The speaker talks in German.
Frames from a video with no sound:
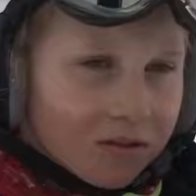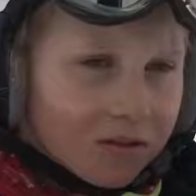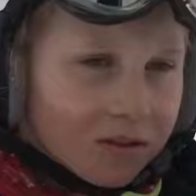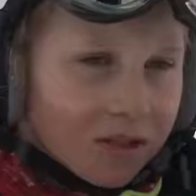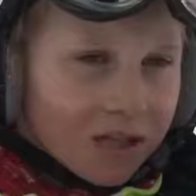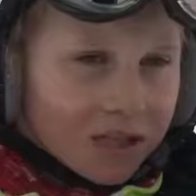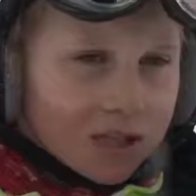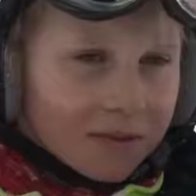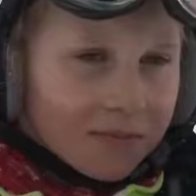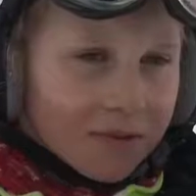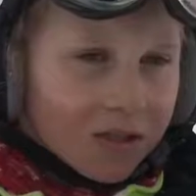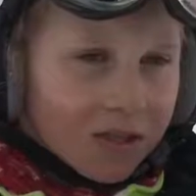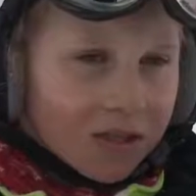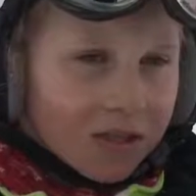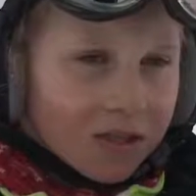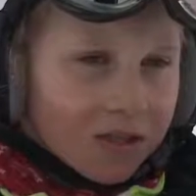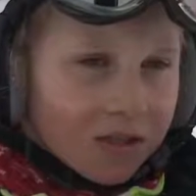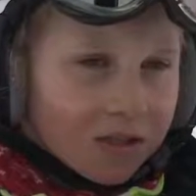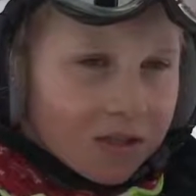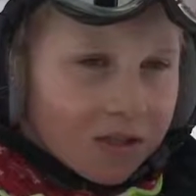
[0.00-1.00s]
dass
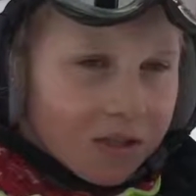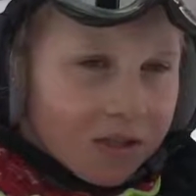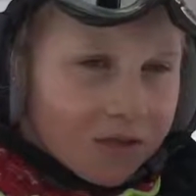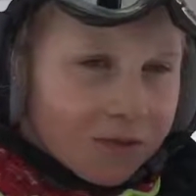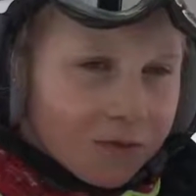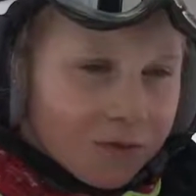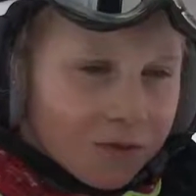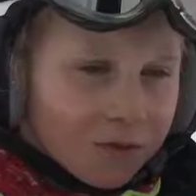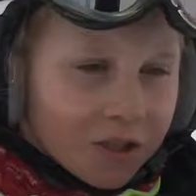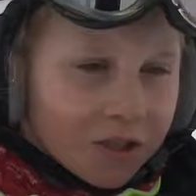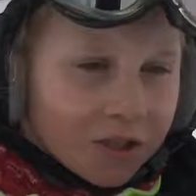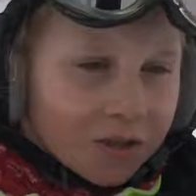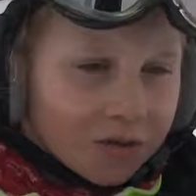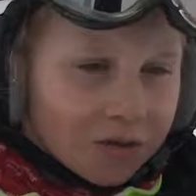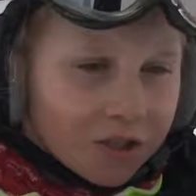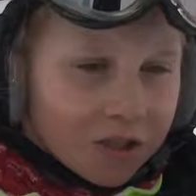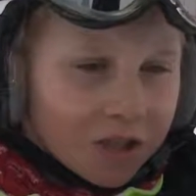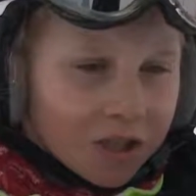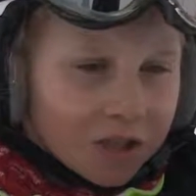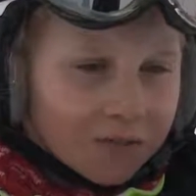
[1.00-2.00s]
man hinfällt
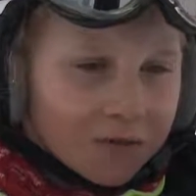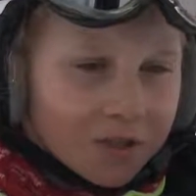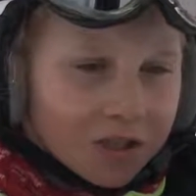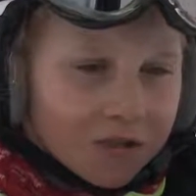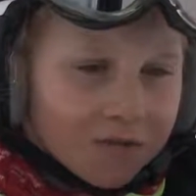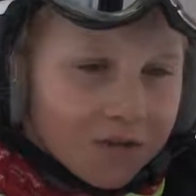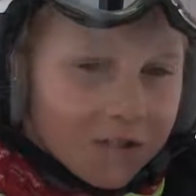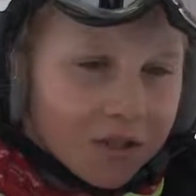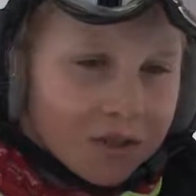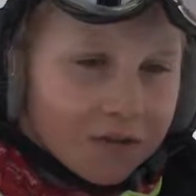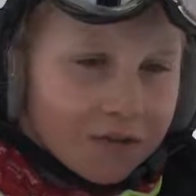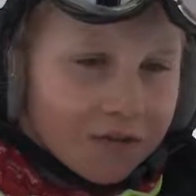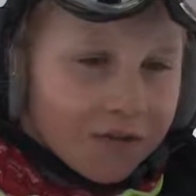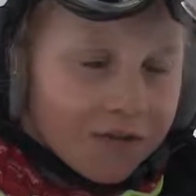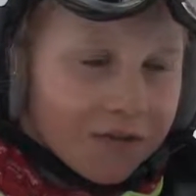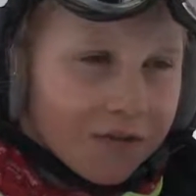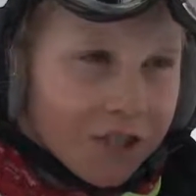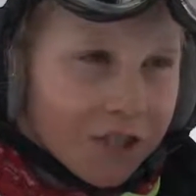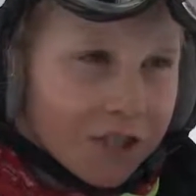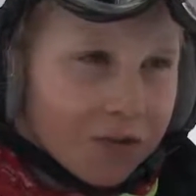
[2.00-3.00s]
oder dass man sie
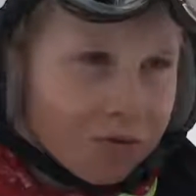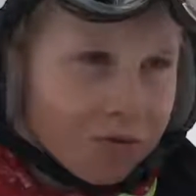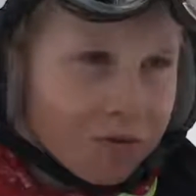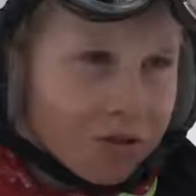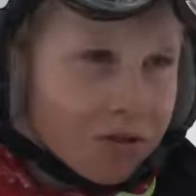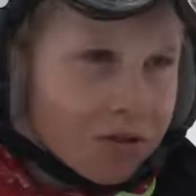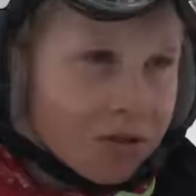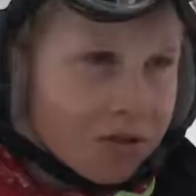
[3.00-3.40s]
irgendwie wehtut.